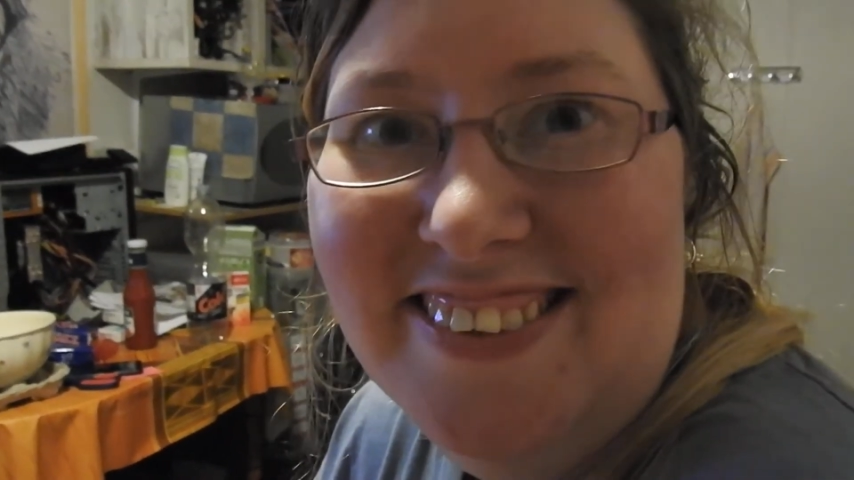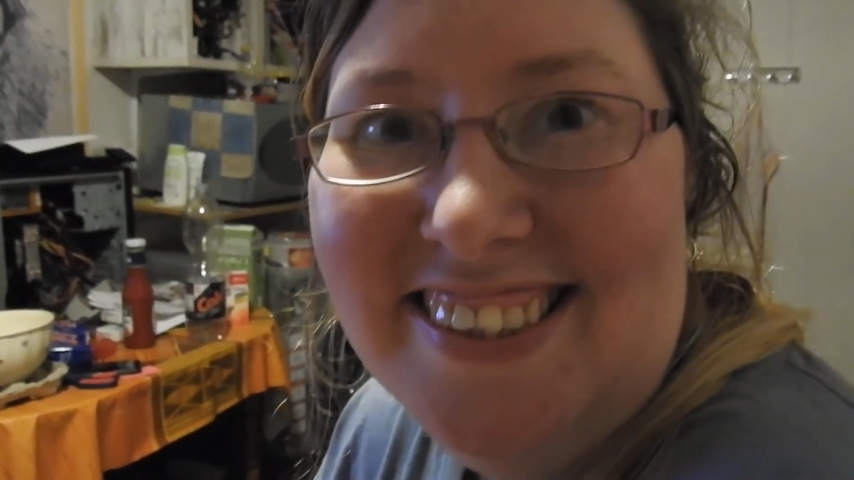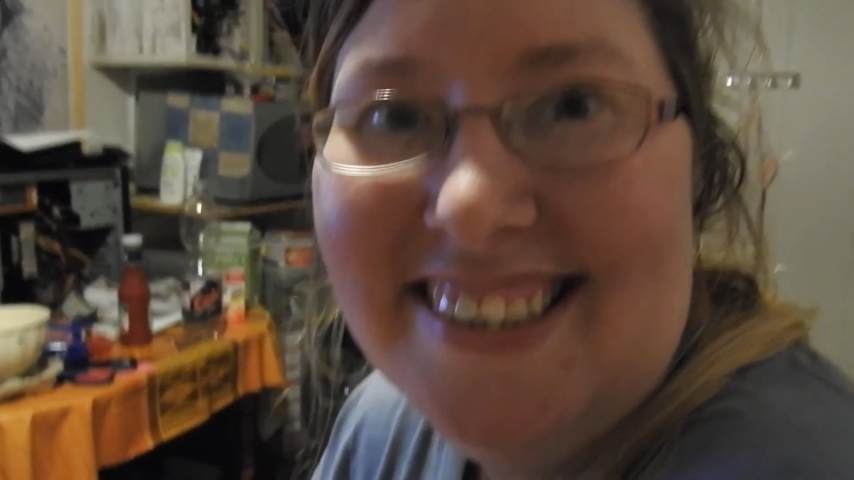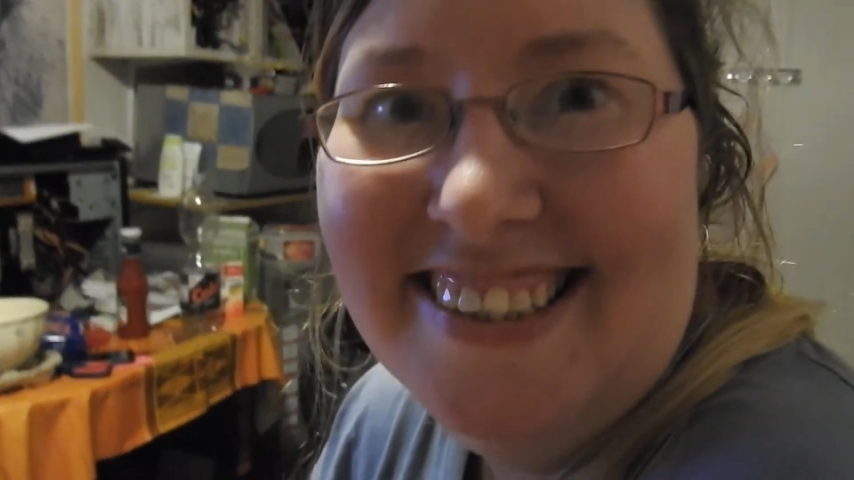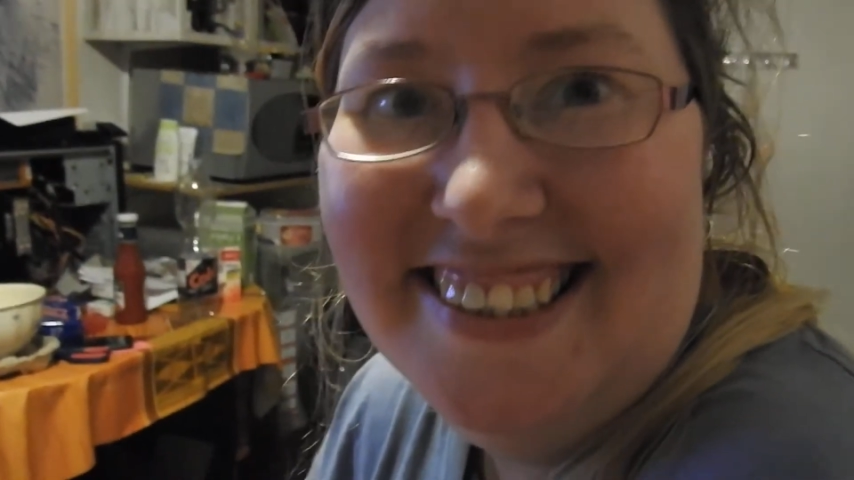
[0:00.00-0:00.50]

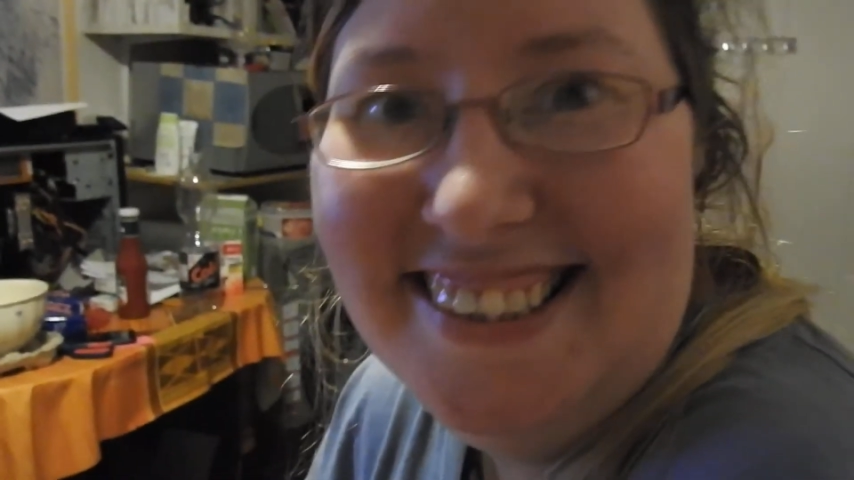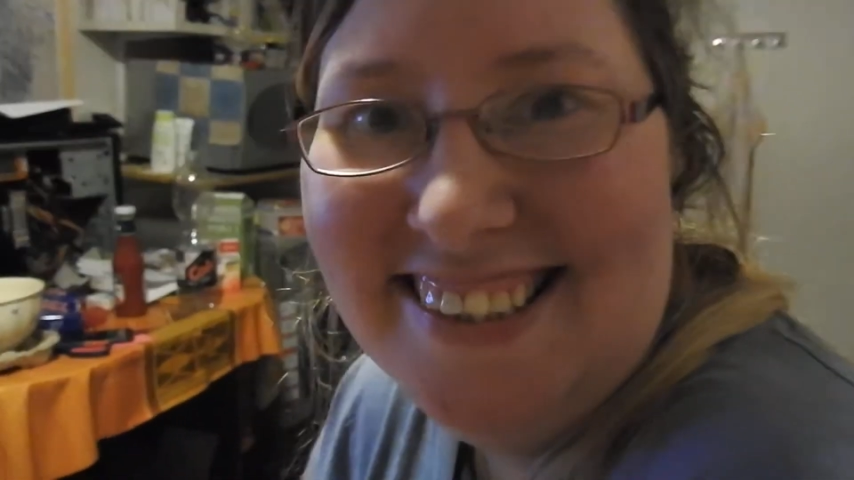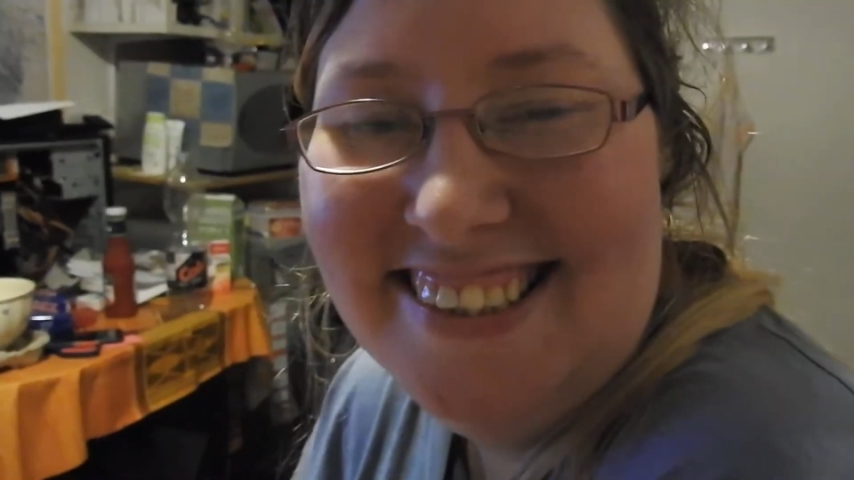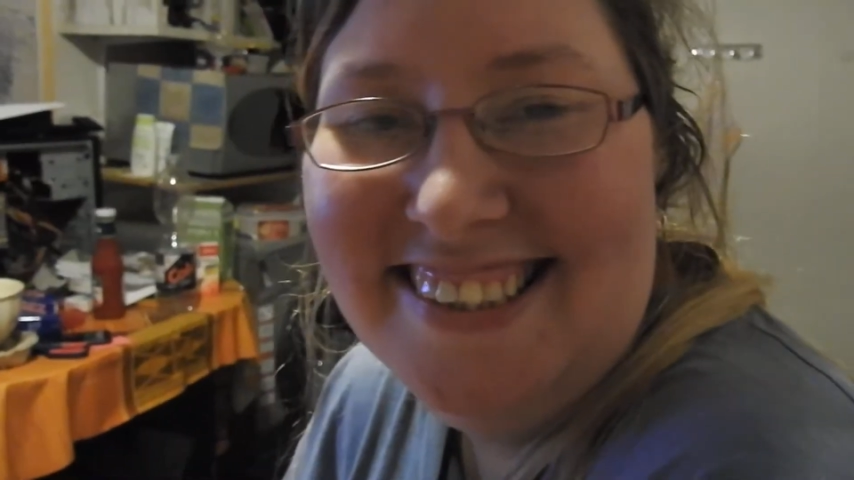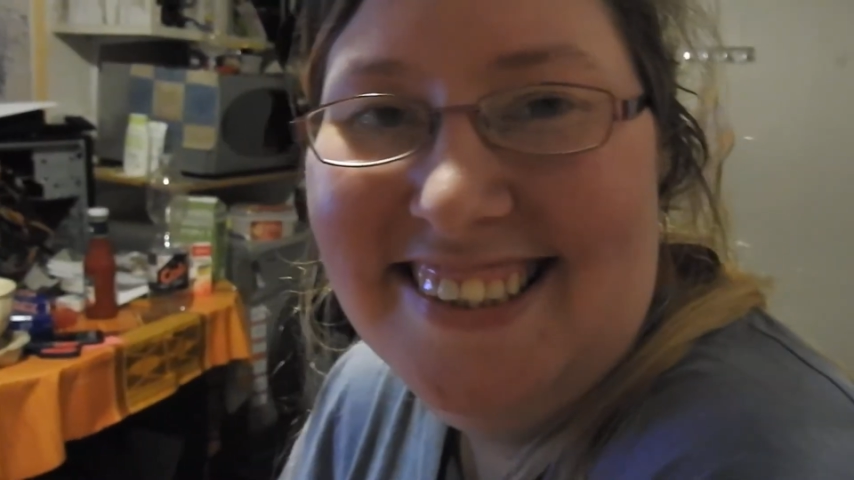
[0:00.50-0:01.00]
mehr.
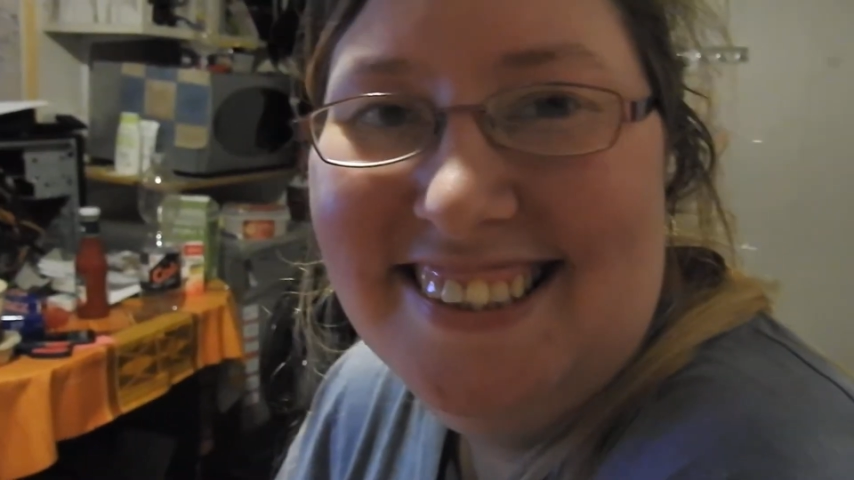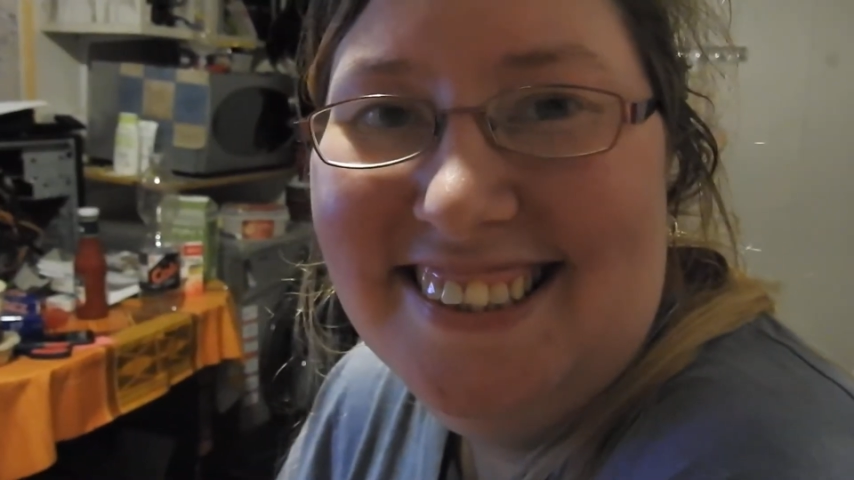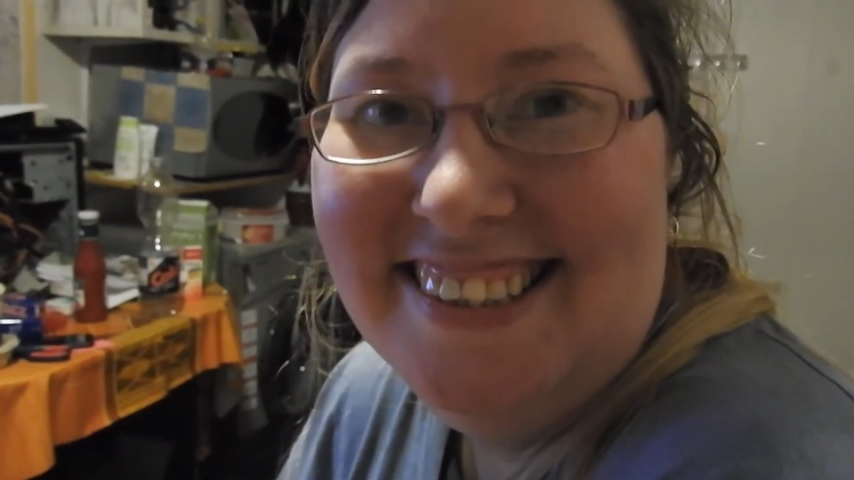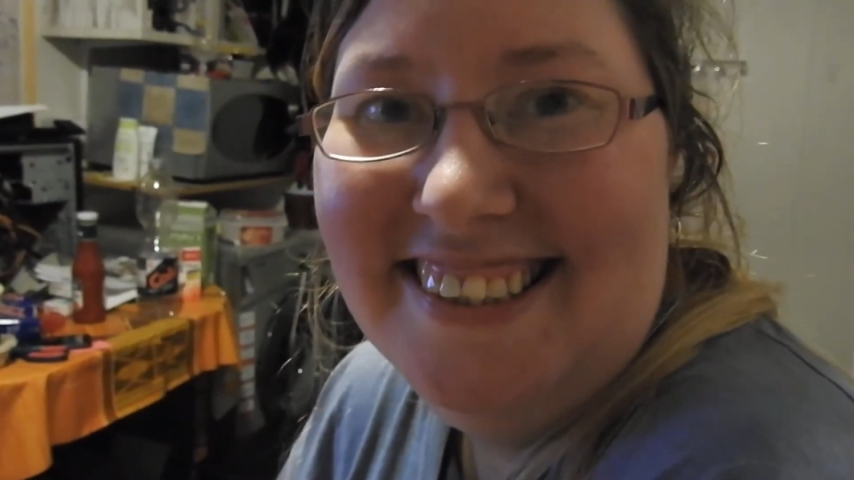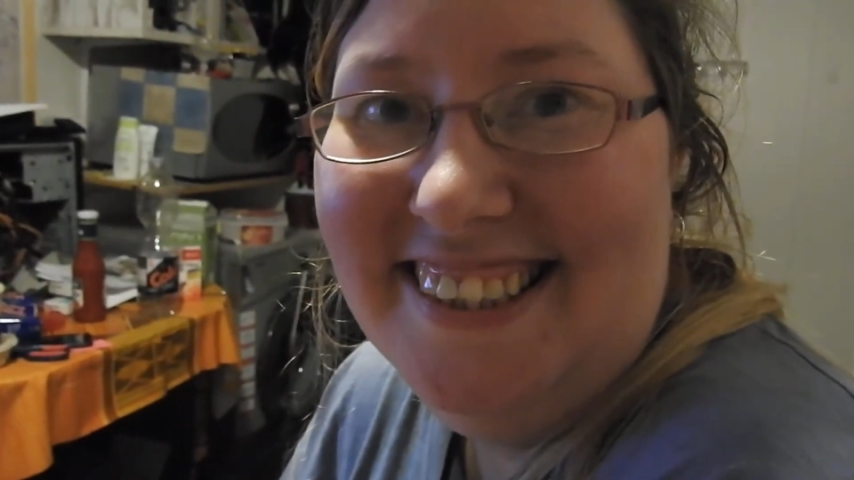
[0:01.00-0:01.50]

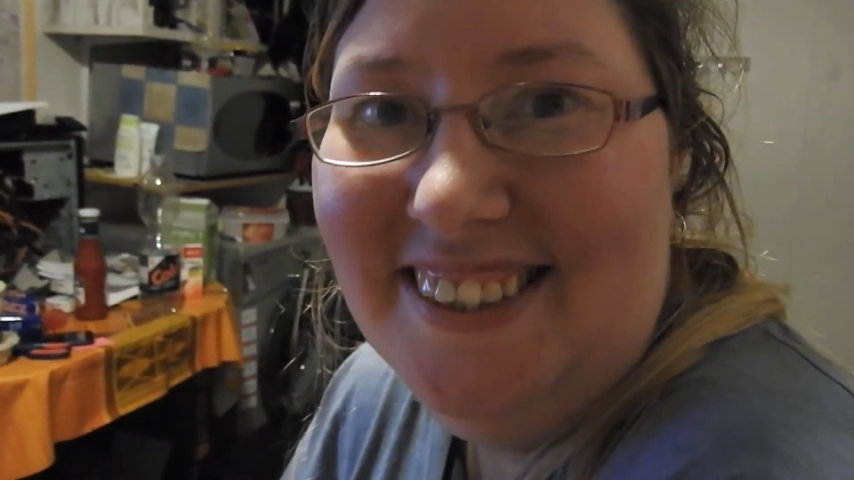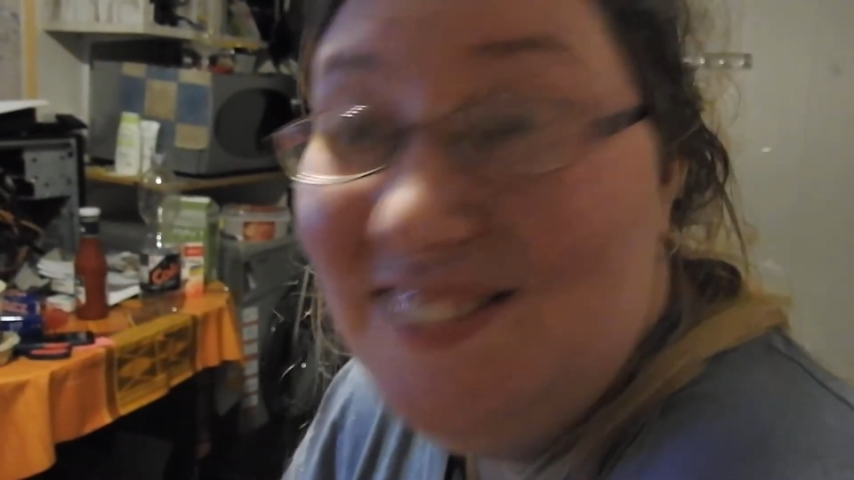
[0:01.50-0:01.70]
Ja,